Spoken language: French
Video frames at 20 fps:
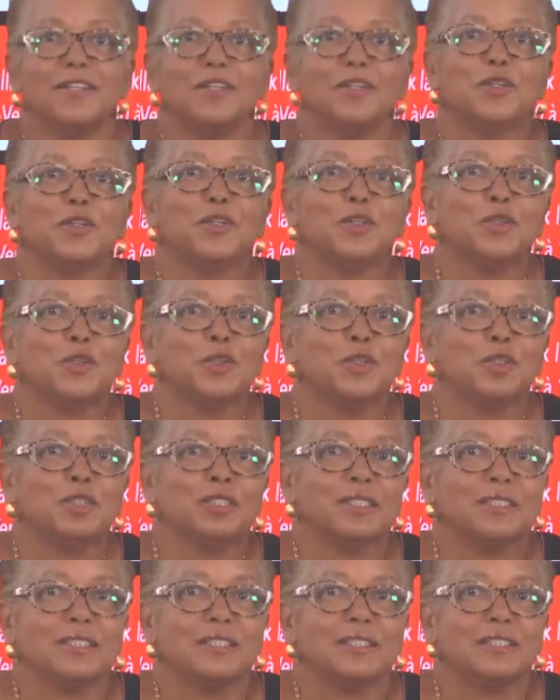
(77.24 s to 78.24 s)
que
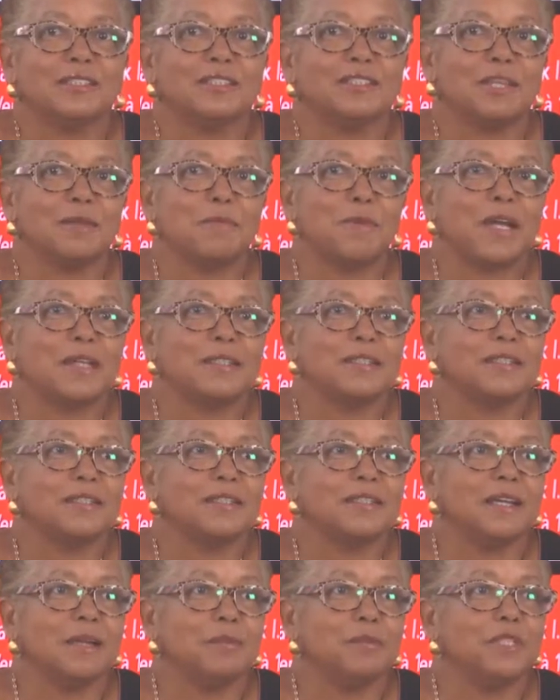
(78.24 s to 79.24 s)

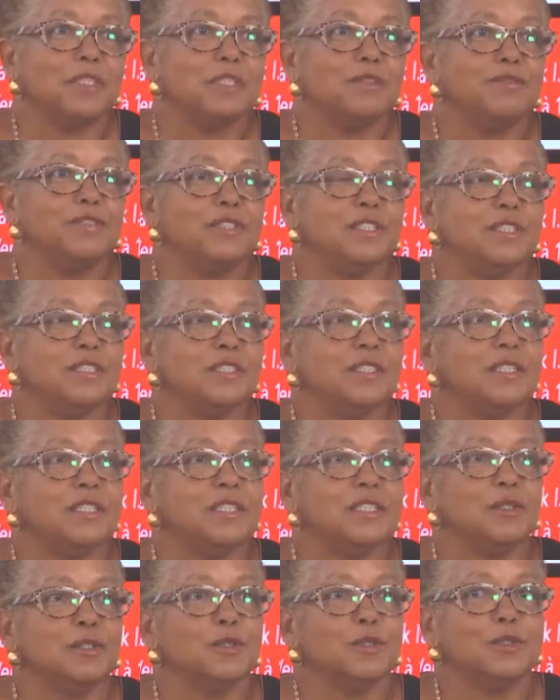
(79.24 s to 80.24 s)
Saint-Martin a
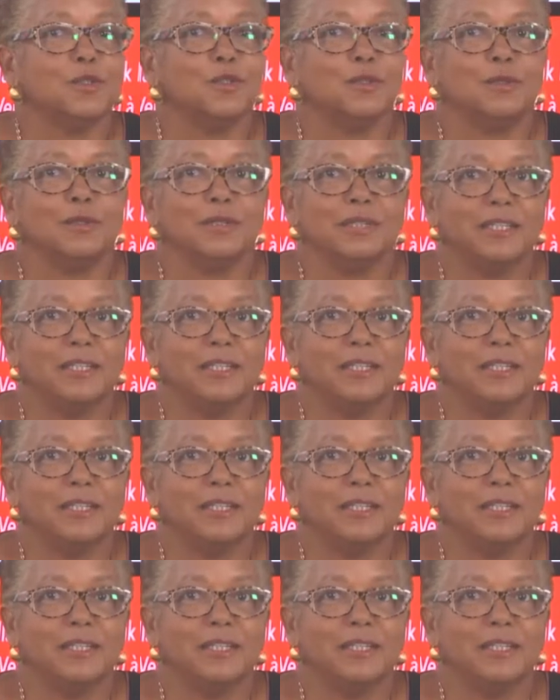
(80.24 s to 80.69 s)
bénéficié euh,